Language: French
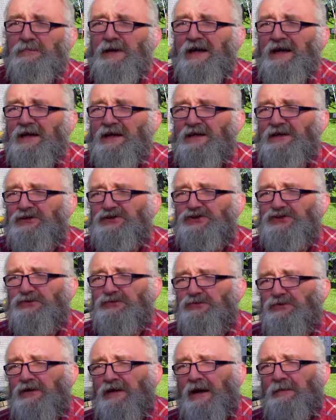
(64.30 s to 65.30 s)
belle
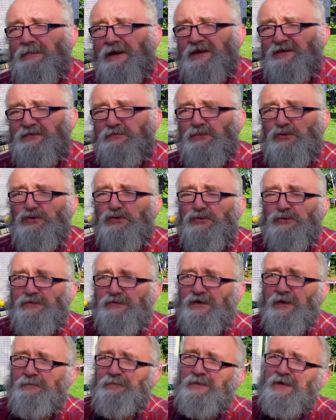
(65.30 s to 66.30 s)
région de la
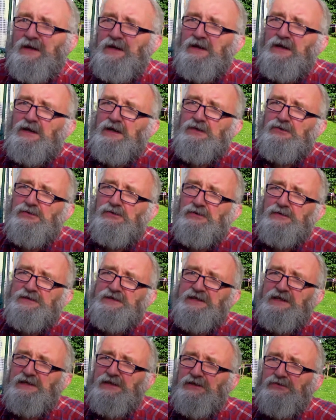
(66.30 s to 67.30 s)
Basse-Meuse. Donc
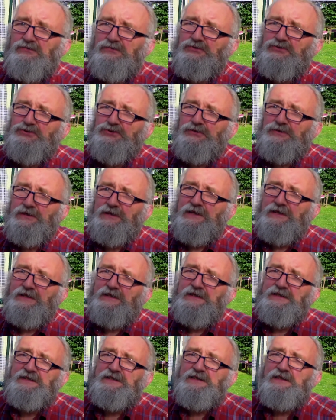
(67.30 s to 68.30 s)
c'était une journée
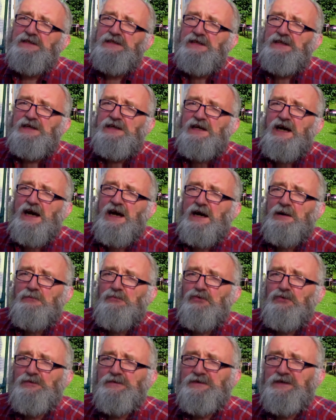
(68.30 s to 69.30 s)
destinée à
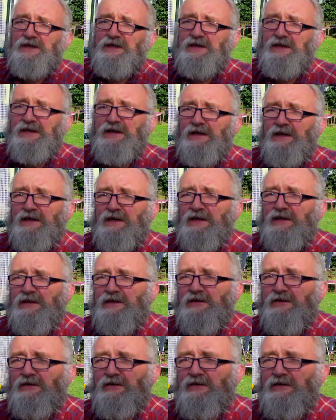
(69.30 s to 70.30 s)
montrer
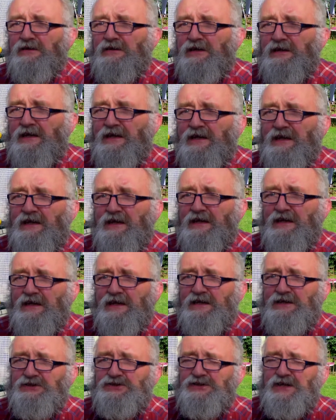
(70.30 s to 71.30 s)
les,
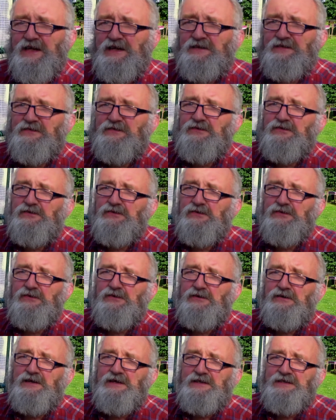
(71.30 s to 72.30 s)
richesses
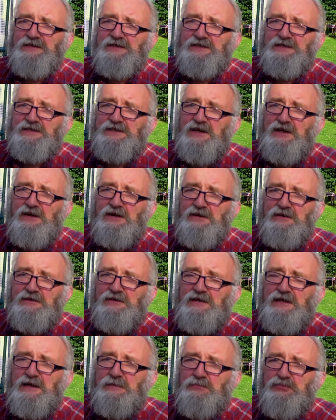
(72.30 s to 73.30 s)

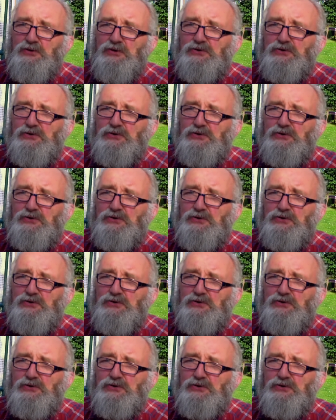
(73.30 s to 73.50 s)
existantes, les